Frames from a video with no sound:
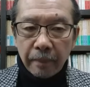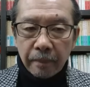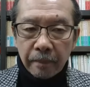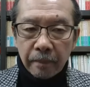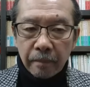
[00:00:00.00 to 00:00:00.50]
う
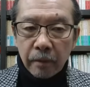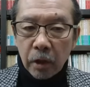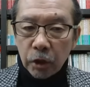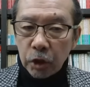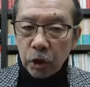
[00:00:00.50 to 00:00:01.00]
ん。
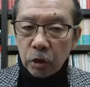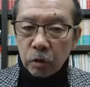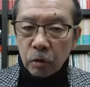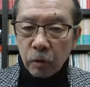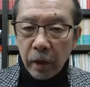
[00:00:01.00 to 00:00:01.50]
新
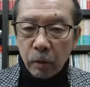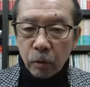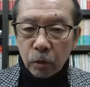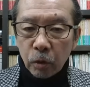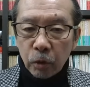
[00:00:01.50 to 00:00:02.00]
宿のね、こ
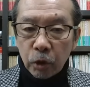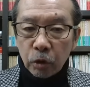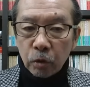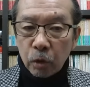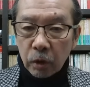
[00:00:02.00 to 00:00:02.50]
の超一
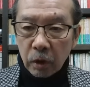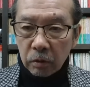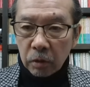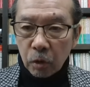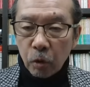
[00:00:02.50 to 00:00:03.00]
流ホテル。
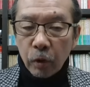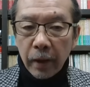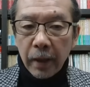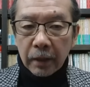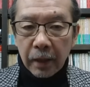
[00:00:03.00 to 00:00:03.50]
この部
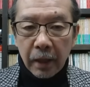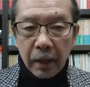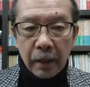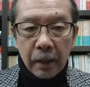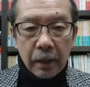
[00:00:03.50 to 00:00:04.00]
屋
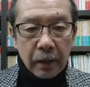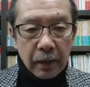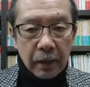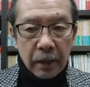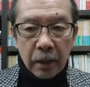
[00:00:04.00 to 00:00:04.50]
で、
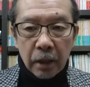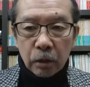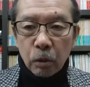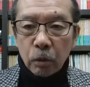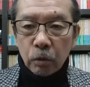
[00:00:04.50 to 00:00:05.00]
えー、
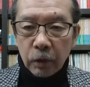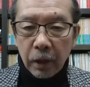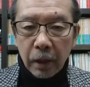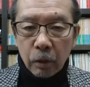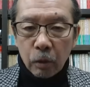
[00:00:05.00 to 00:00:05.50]
そういう
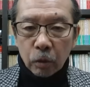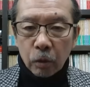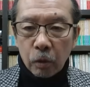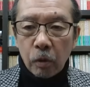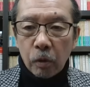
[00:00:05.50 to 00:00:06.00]
ね、こと
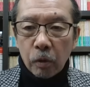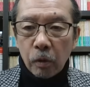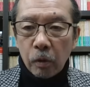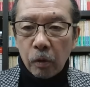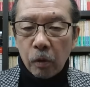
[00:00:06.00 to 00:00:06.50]
を
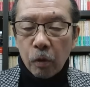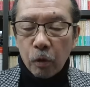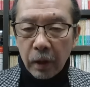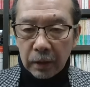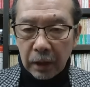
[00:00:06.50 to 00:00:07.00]

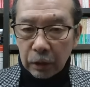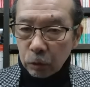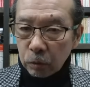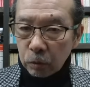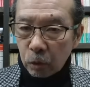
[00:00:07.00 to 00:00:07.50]
行ったと
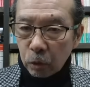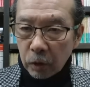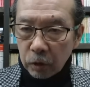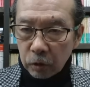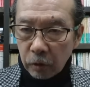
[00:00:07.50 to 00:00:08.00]
いうこと
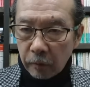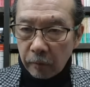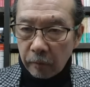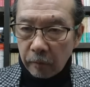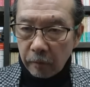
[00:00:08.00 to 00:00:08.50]
ですよ。
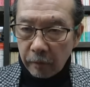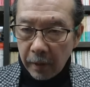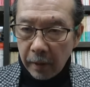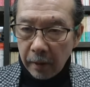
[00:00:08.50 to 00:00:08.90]
ね。